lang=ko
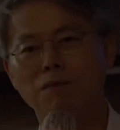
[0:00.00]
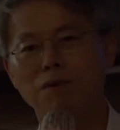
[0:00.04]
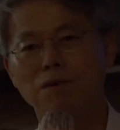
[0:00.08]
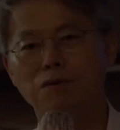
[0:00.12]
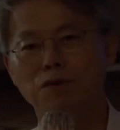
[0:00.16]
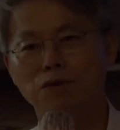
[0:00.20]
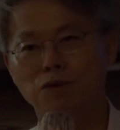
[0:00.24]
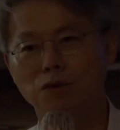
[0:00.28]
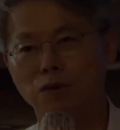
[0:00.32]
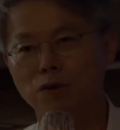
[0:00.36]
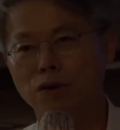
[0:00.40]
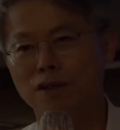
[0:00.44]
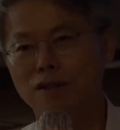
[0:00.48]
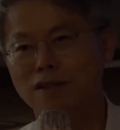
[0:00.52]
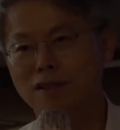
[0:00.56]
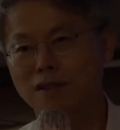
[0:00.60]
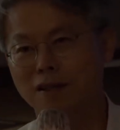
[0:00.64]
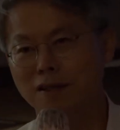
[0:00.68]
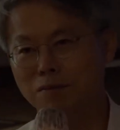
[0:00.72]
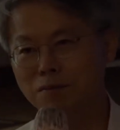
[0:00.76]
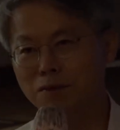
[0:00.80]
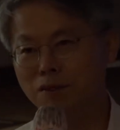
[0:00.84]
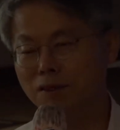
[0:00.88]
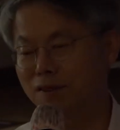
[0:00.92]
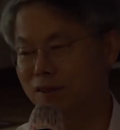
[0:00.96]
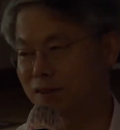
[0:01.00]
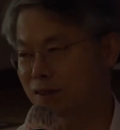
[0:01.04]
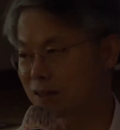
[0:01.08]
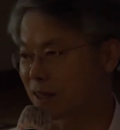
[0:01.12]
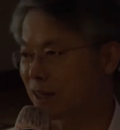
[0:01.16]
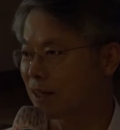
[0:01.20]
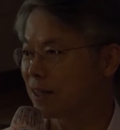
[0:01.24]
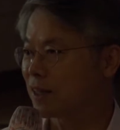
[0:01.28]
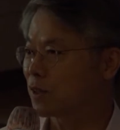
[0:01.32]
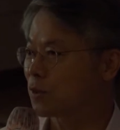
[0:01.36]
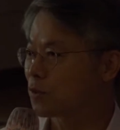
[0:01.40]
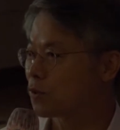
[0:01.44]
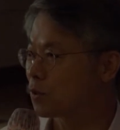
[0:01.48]
방법을 똑같이 하면
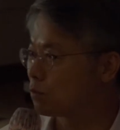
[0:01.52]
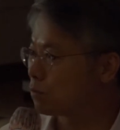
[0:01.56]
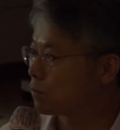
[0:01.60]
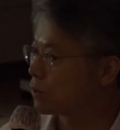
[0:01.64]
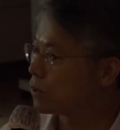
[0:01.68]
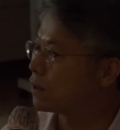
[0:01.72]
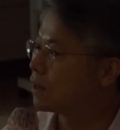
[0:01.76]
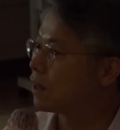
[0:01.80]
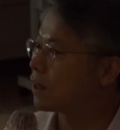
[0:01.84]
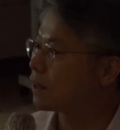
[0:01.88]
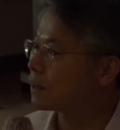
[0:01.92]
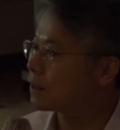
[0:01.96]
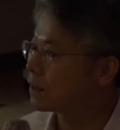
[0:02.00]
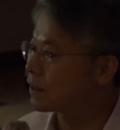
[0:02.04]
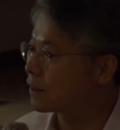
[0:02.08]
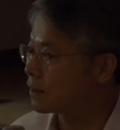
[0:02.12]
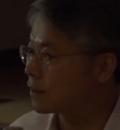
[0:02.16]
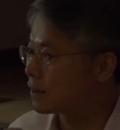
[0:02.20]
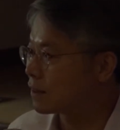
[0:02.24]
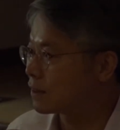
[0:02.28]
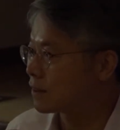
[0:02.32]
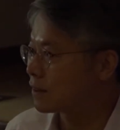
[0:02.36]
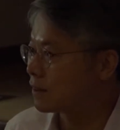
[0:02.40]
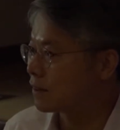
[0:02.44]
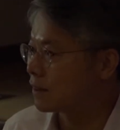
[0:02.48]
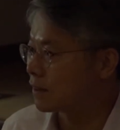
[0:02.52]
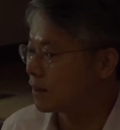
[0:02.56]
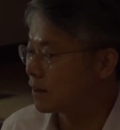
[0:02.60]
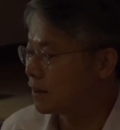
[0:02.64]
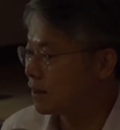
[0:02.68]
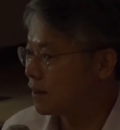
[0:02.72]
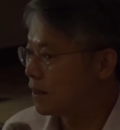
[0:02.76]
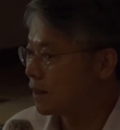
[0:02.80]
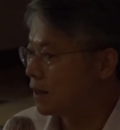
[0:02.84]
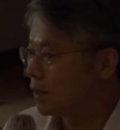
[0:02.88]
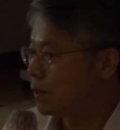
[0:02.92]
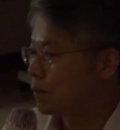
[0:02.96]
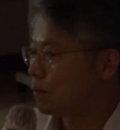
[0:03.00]
차이가 좀 덜 날 것 같아서
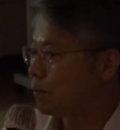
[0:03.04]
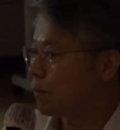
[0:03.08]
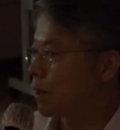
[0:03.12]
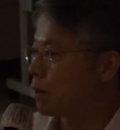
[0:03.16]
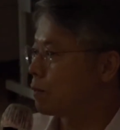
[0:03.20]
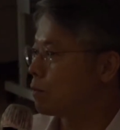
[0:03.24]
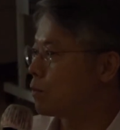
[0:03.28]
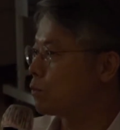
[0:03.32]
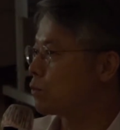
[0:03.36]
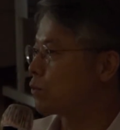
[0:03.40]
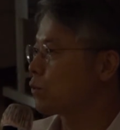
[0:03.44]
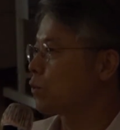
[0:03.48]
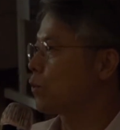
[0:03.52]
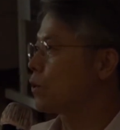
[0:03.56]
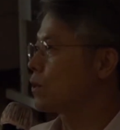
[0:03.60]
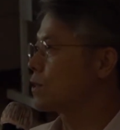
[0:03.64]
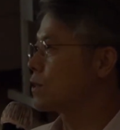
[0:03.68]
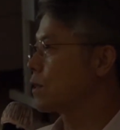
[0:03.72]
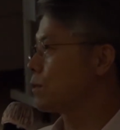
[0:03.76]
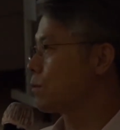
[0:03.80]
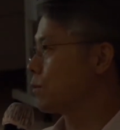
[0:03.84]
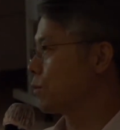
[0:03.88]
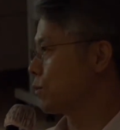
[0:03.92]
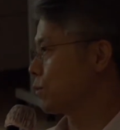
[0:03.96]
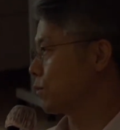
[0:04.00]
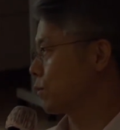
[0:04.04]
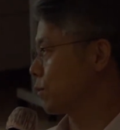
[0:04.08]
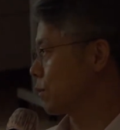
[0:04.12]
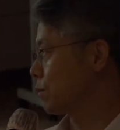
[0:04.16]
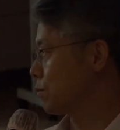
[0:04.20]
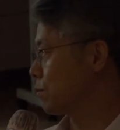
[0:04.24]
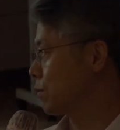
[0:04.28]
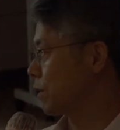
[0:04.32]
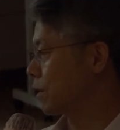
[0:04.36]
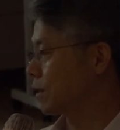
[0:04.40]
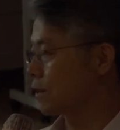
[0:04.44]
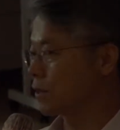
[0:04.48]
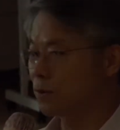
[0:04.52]
방법을 똑같이 해보려고
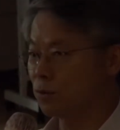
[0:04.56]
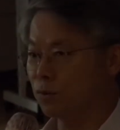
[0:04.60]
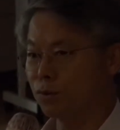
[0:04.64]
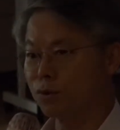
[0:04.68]
합니다. 그래서